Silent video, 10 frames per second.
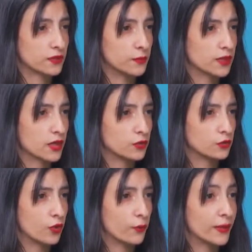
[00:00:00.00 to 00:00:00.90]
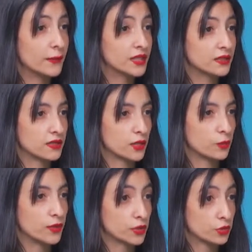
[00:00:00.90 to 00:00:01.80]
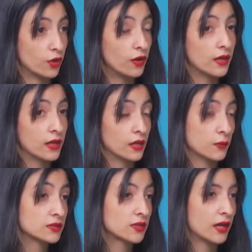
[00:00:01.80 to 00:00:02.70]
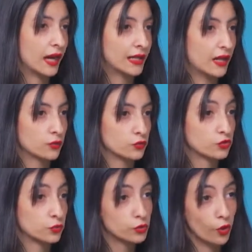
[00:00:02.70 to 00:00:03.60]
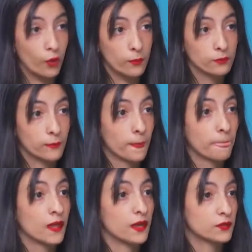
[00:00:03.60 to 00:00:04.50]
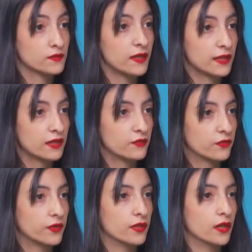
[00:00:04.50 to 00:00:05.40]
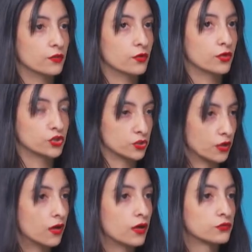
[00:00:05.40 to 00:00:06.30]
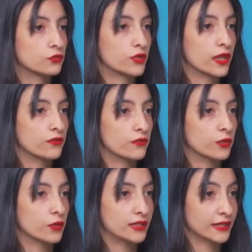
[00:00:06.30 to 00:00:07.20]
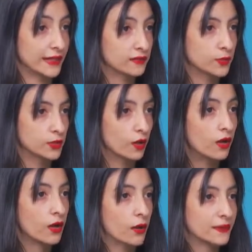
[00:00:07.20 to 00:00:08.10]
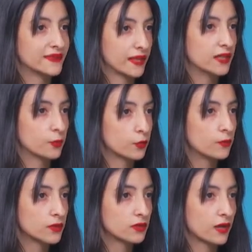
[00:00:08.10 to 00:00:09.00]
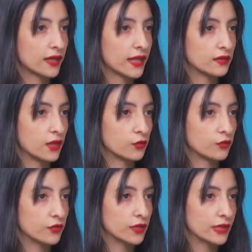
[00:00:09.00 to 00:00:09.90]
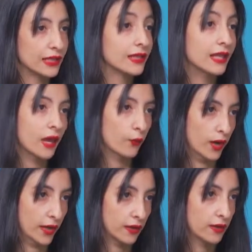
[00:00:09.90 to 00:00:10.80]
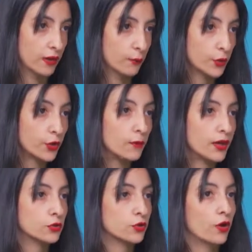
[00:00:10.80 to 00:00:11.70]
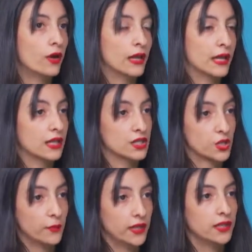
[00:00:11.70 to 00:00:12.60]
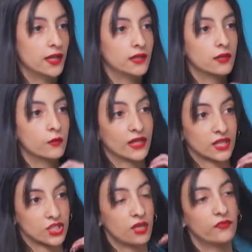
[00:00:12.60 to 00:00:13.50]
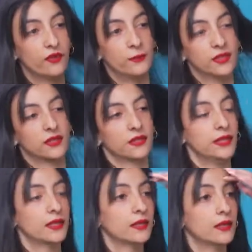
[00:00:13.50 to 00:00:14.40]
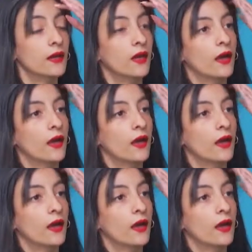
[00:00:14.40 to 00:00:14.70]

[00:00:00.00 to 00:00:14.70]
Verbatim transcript: كبيرة أنه ما بنقدر أنه برضه المنطقة على أنه نضبطهم انه صح كان في انه اجراءات وكان في انه احنا نحد منه بس اكيد بكل منطقه كان انه في لا وعي بالرغم انه الجمعيه عندنا والكشافه بنقدر نحكي